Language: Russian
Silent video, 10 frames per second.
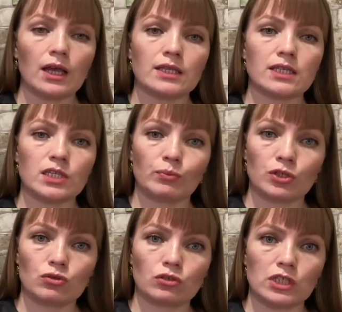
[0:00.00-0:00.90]
Здесь
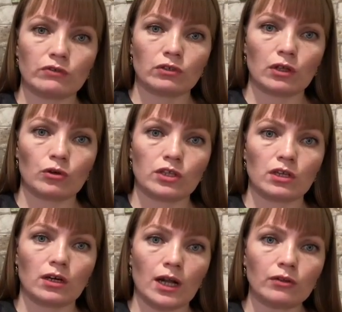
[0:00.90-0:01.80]
присутствуют
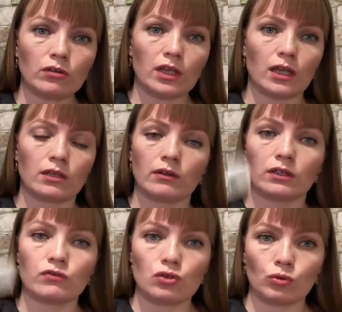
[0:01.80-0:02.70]
легкие гранулки, они
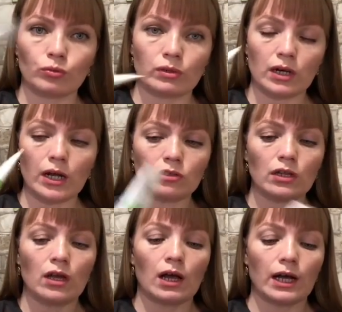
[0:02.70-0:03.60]
это все убирают,
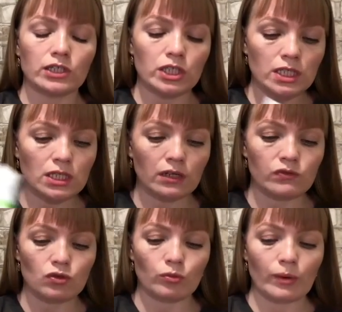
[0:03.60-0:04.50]
очистили,
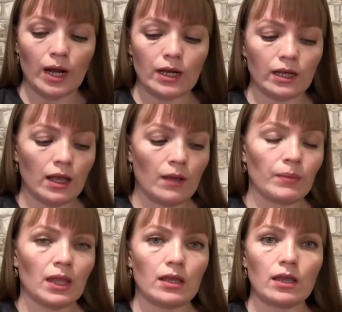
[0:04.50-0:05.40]
все убрали.
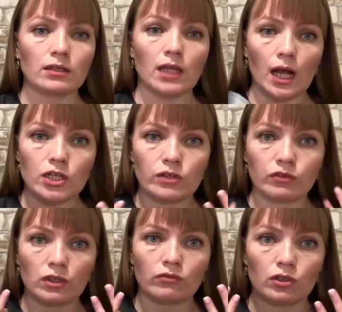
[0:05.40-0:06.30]
И дальше
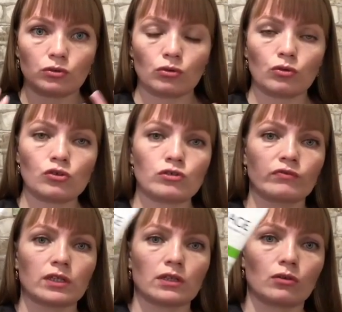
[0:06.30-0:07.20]
вот на вот эту кожу
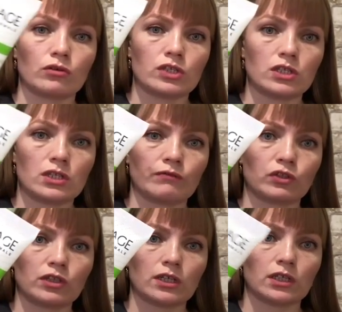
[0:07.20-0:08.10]
вы наносите
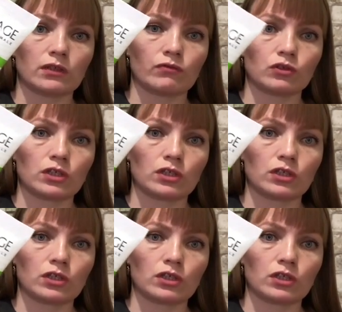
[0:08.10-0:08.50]
вот этот вот